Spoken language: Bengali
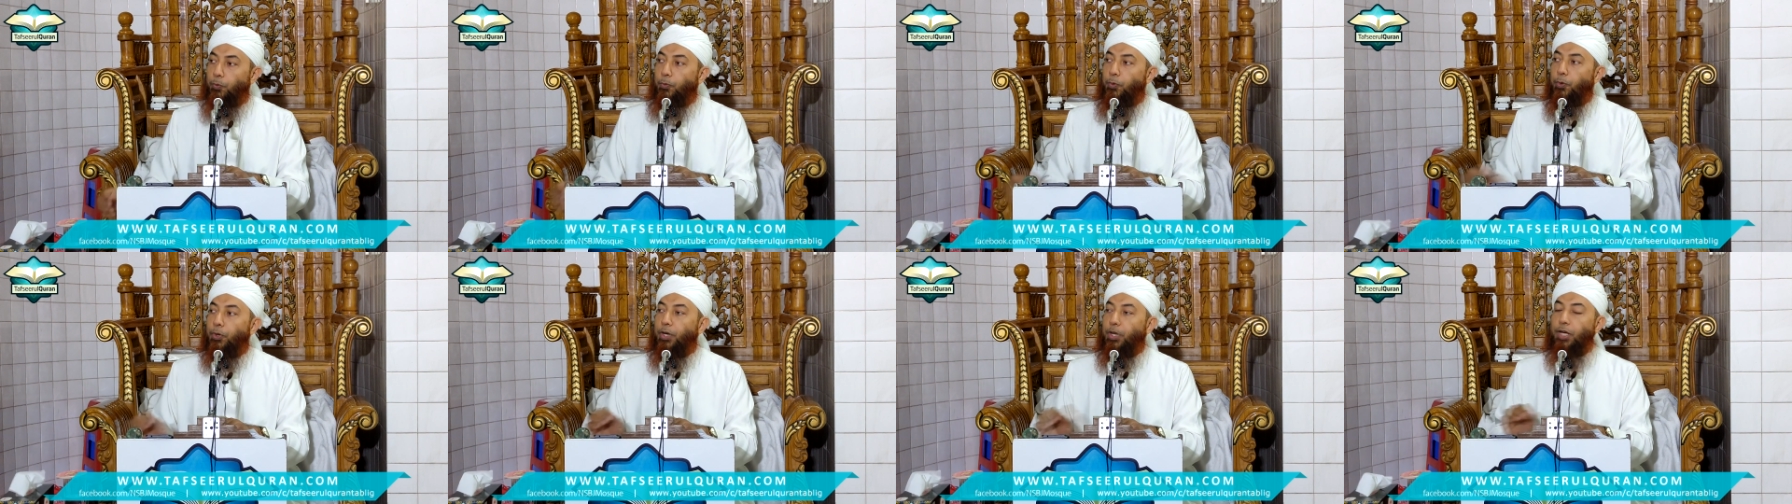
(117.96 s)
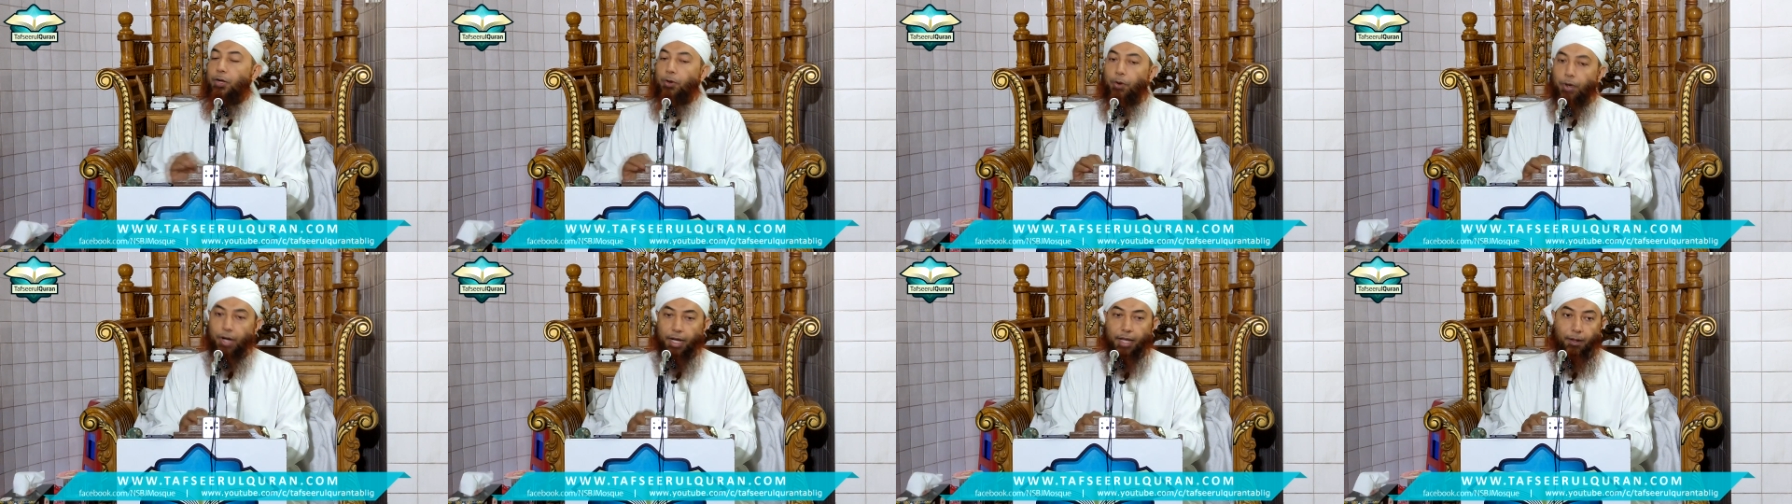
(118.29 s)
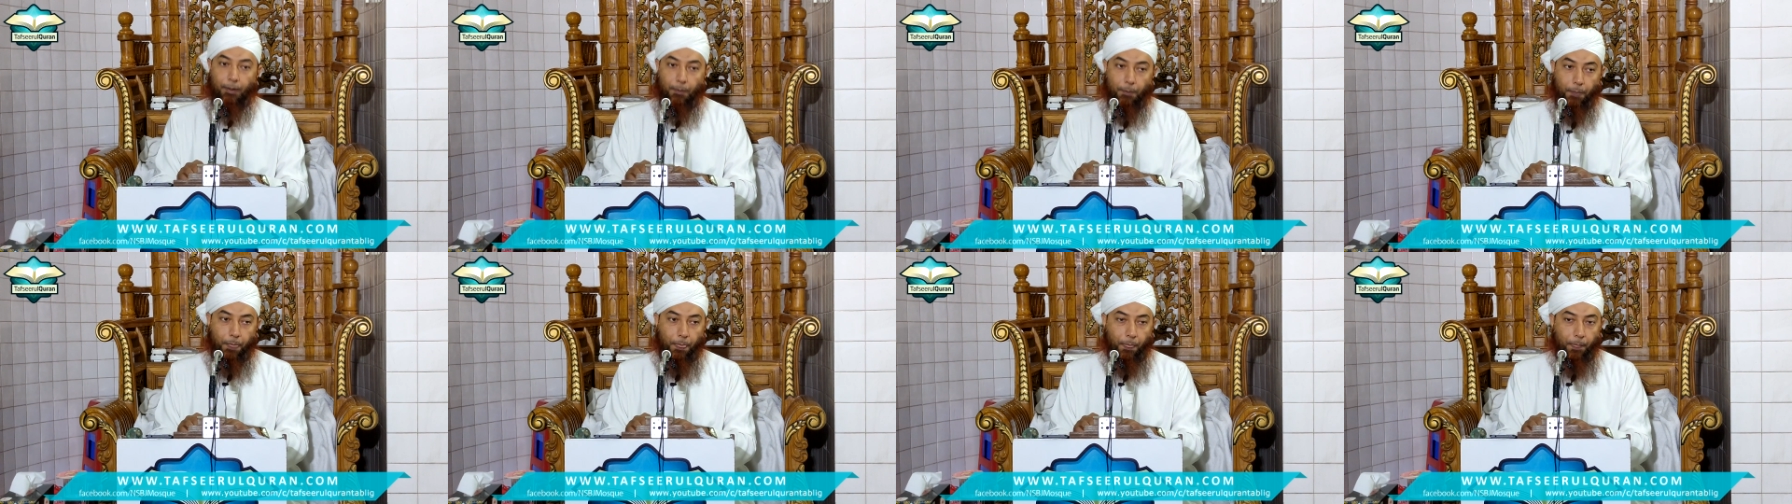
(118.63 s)
কুপরি করে
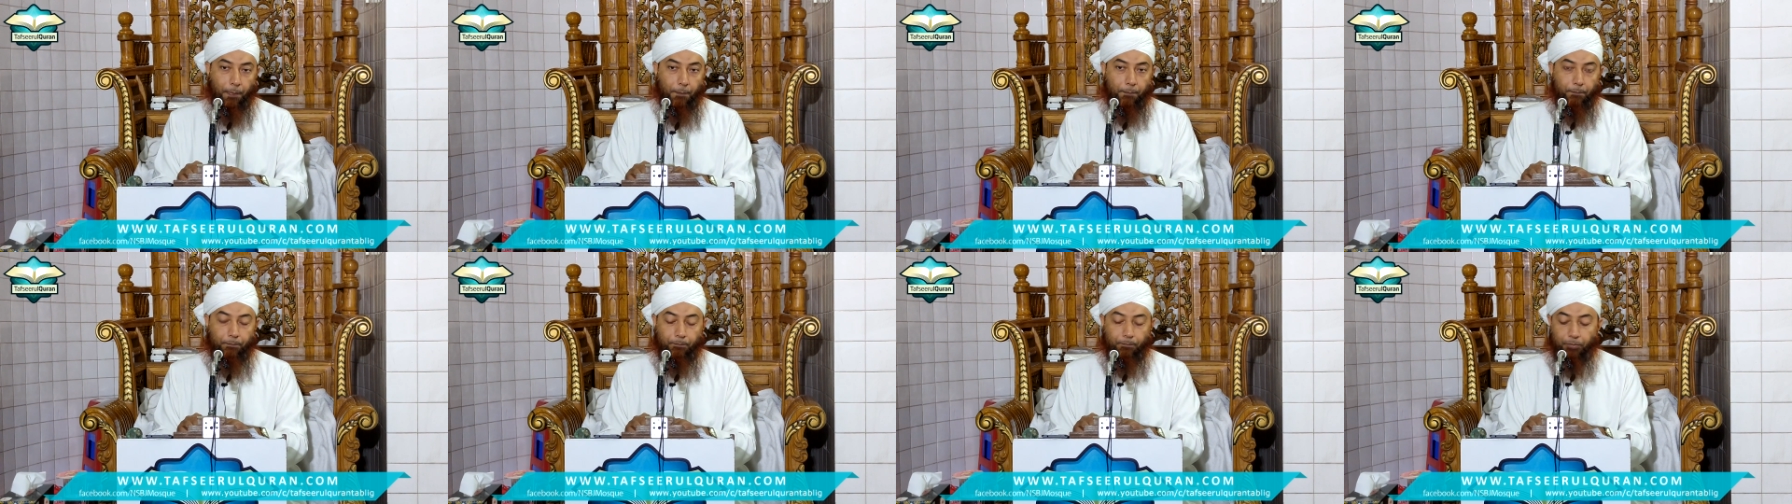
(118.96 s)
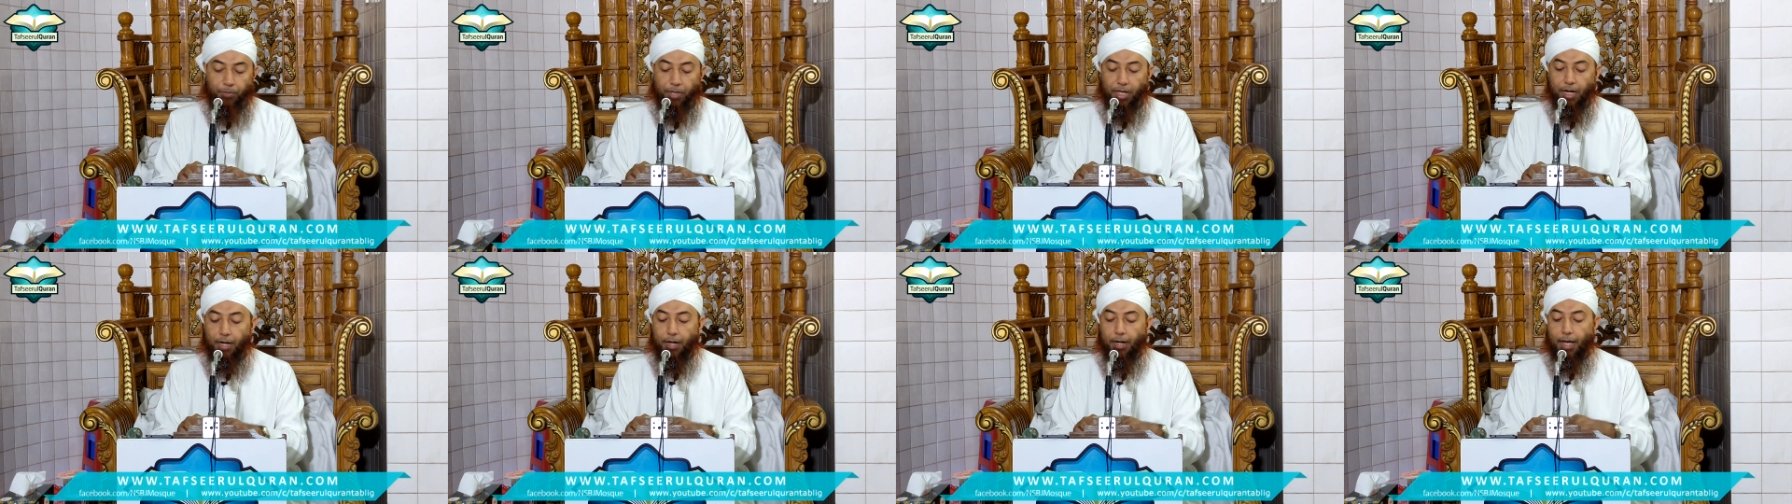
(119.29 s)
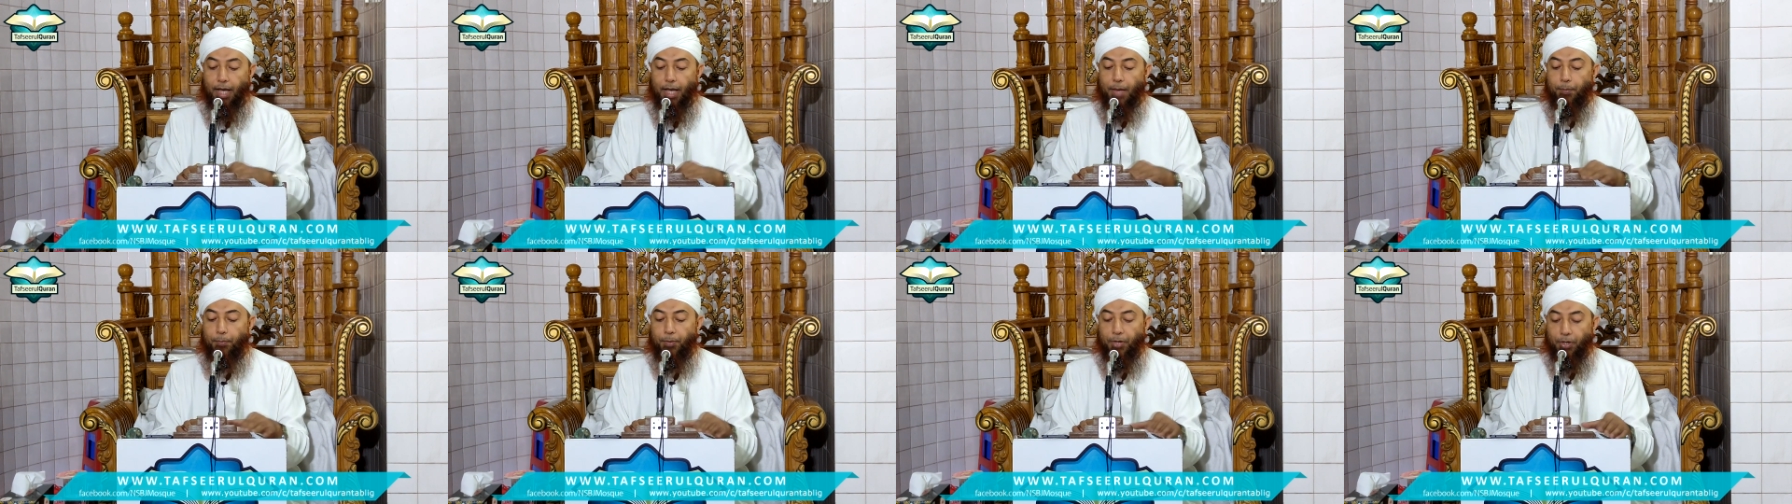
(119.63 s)
তারা
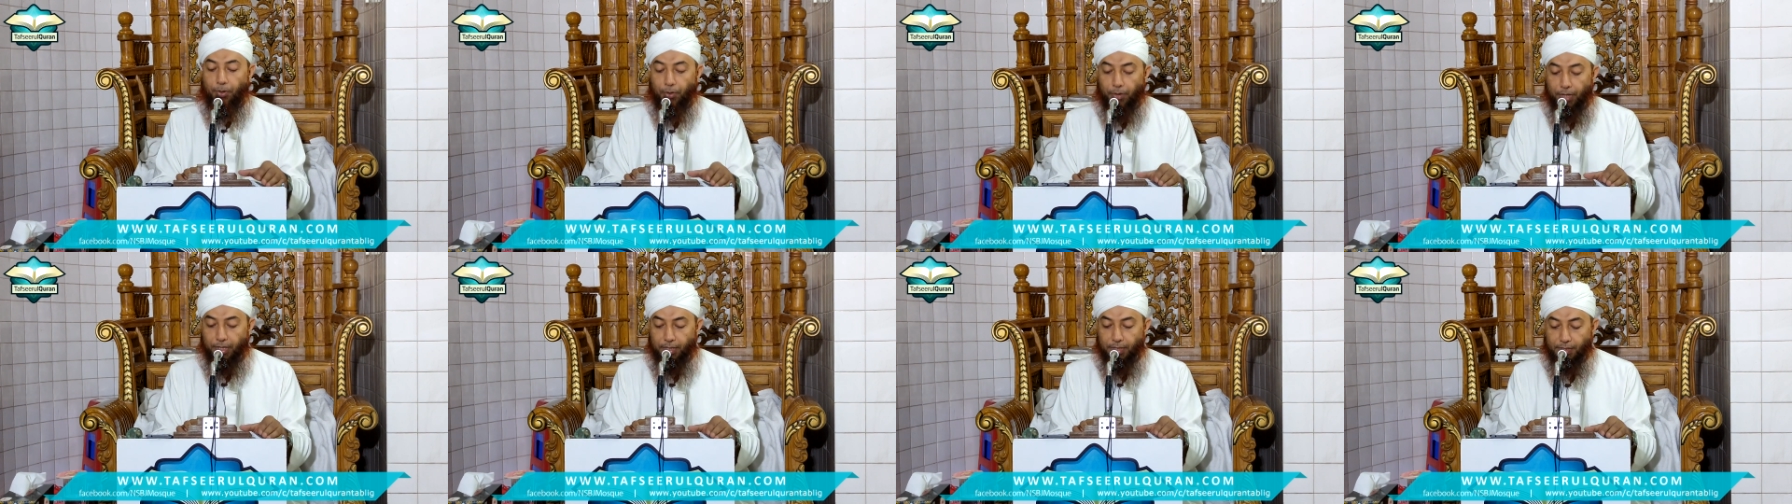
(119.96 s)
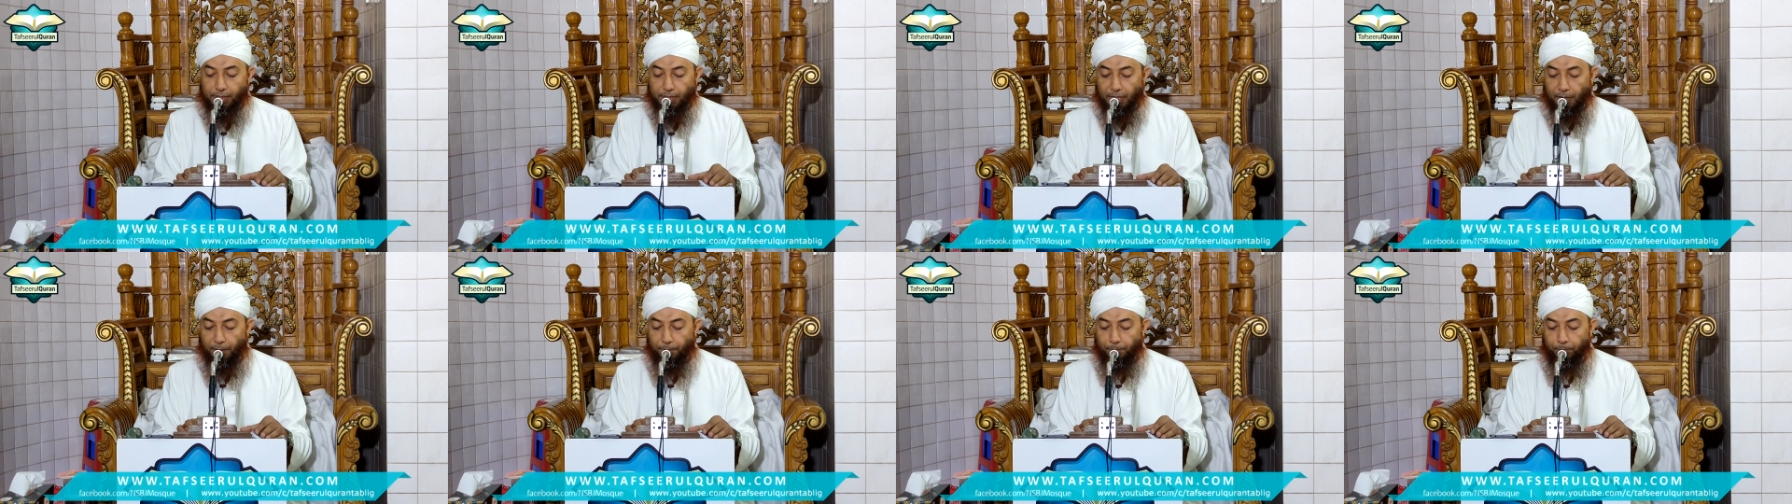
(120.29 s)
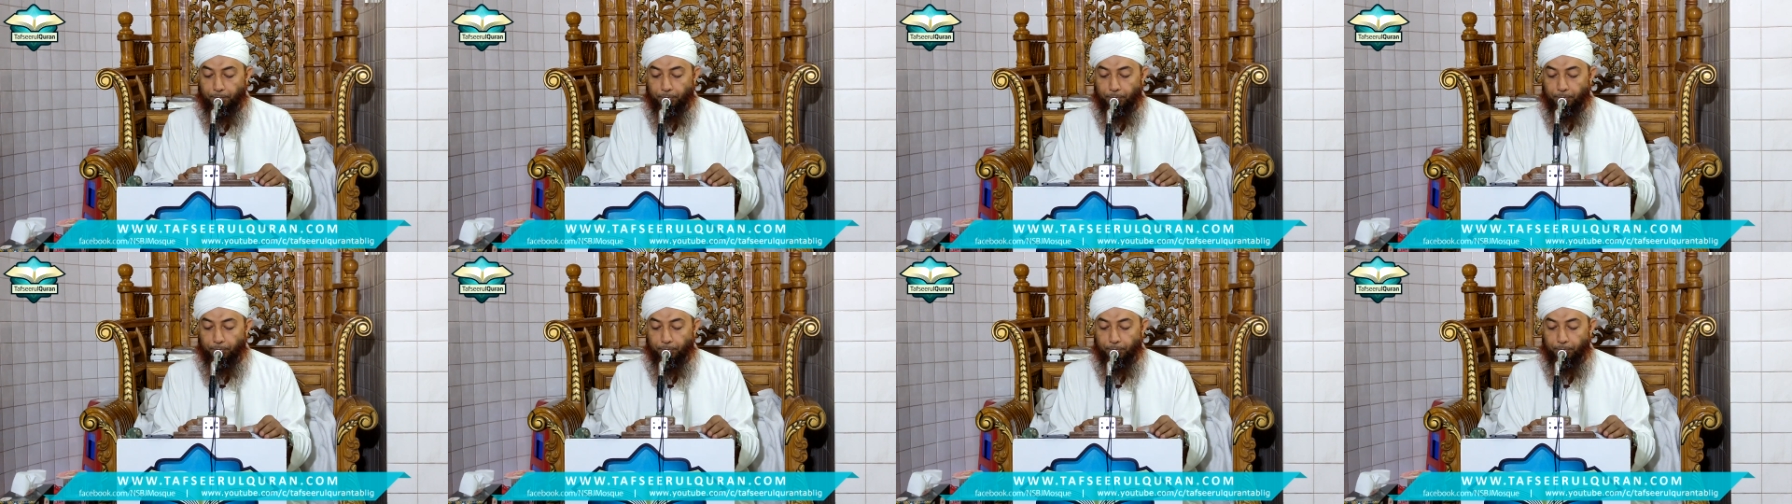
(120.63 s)
কাপের হয়েছে